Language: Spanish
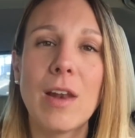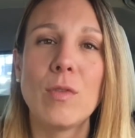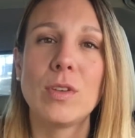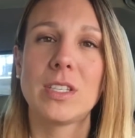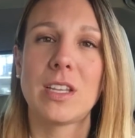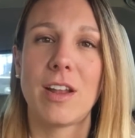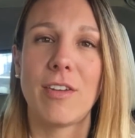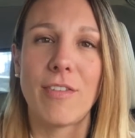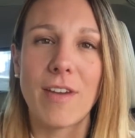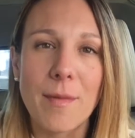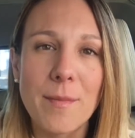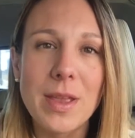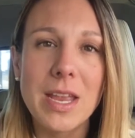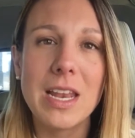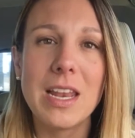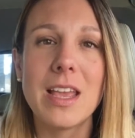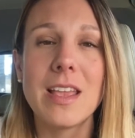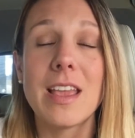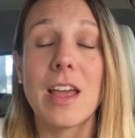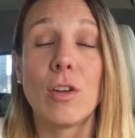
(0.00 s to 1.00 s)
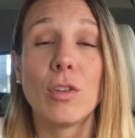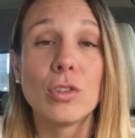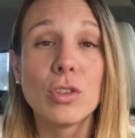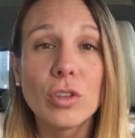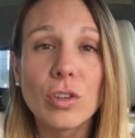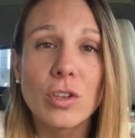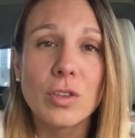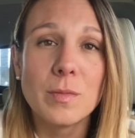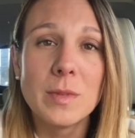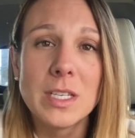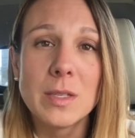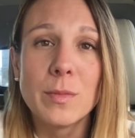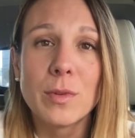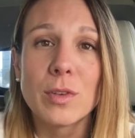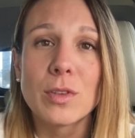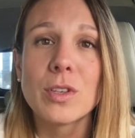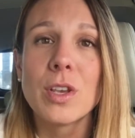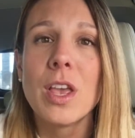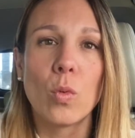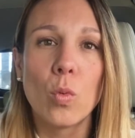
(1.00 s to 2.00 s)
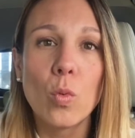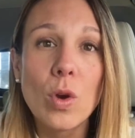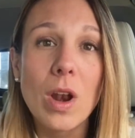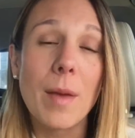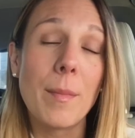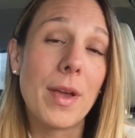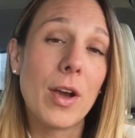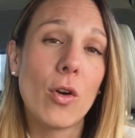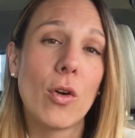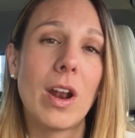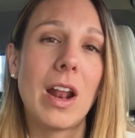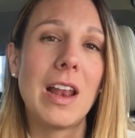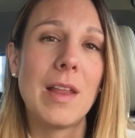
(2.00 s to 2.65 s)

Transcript: nuestra familia y a nosotros mismos una mejor